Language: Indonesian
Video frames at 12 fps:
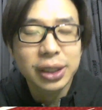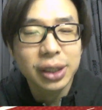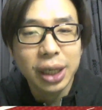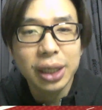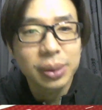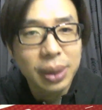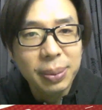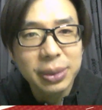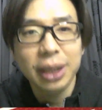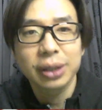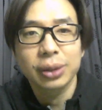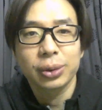kayaknya dia
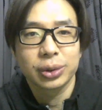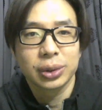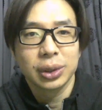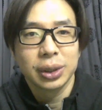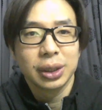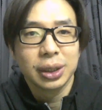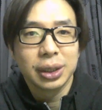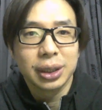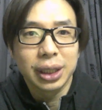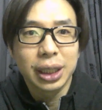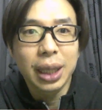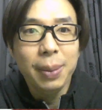menang terus
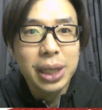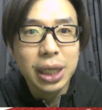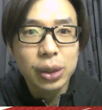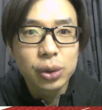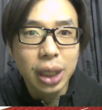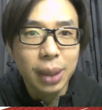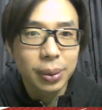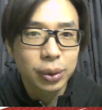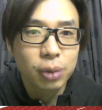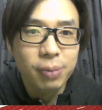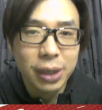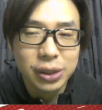ya dan banyak juga
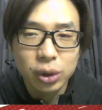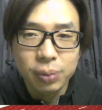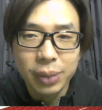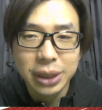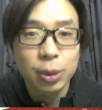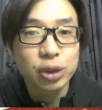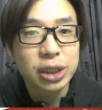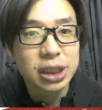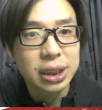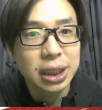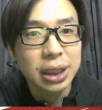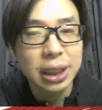terupas-terupas
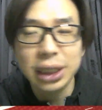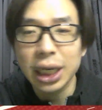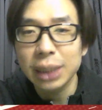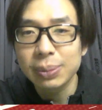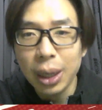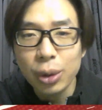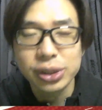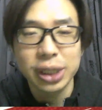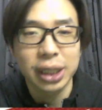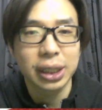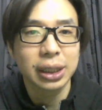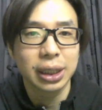positioning dia sangat bagus
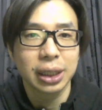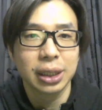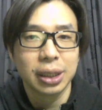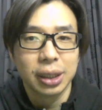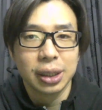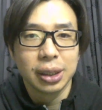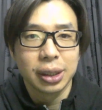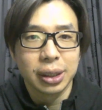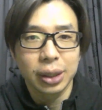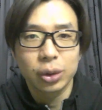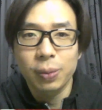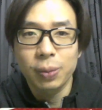hari ini
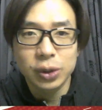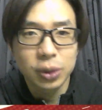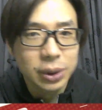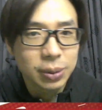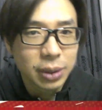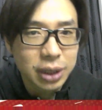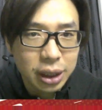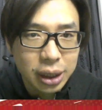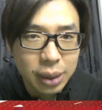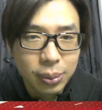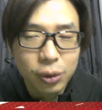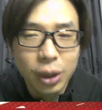ya terupas-terupas banyak yang
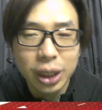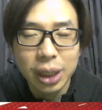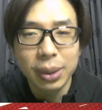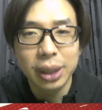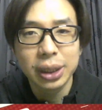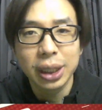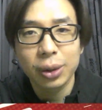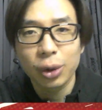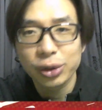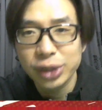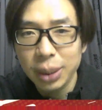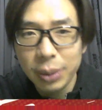dibuang sama dia
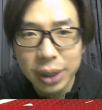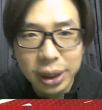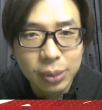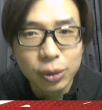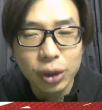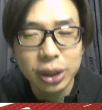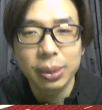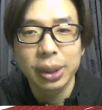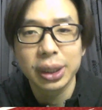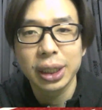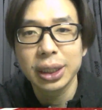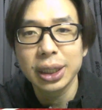crossing yang banyak dibuang
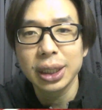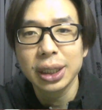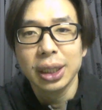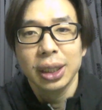sama dia jadi